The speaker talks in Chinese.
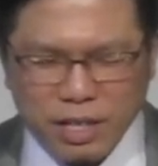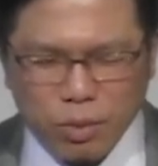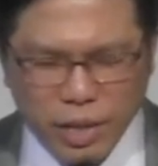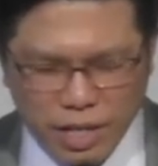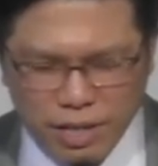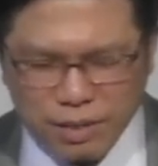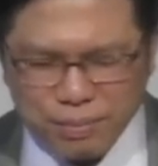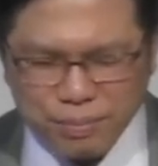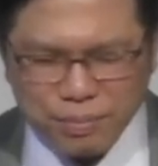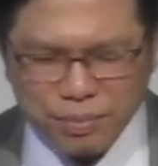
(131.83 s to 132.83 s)
现在天赋
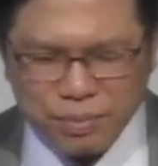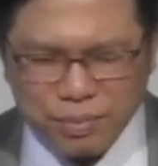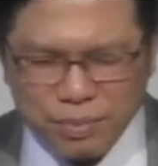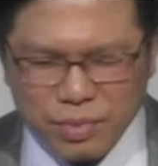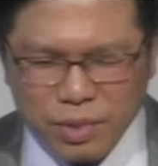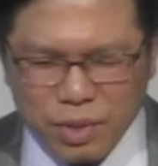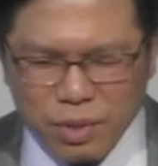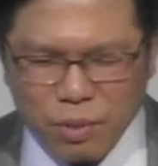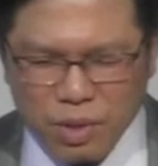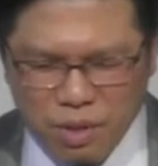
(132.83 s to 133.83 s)
上帝，感谢你
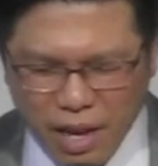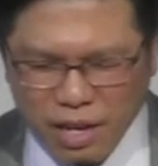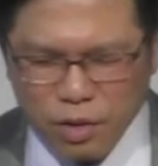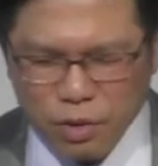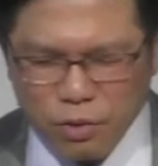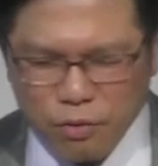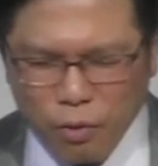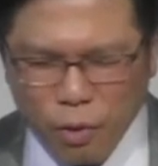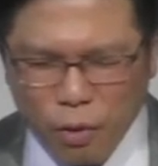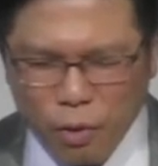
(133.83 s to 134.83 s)
看顾保守
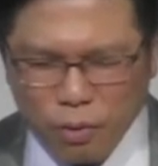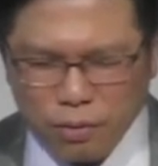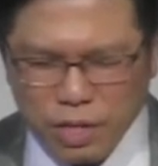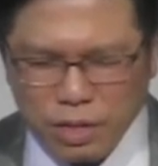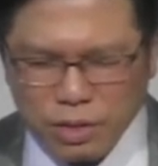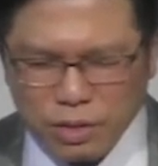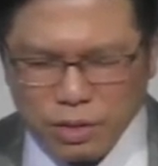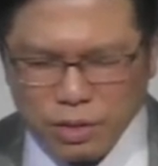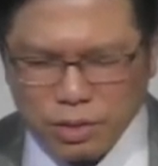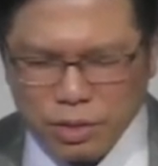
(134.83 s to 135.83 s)
我们在这一个
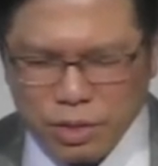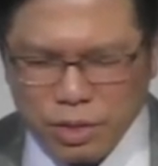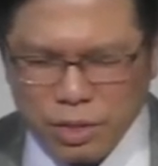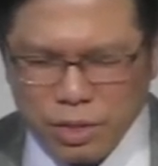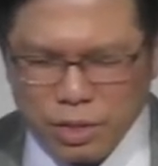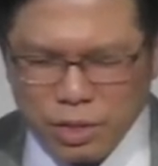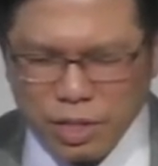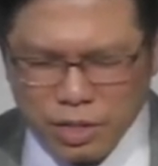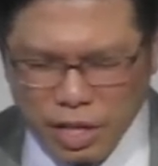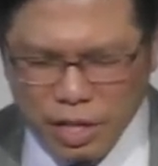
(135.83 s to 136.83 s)
星期。星
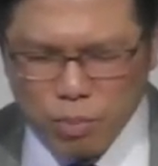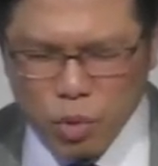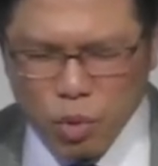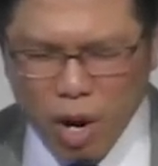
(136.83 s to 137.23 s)
期，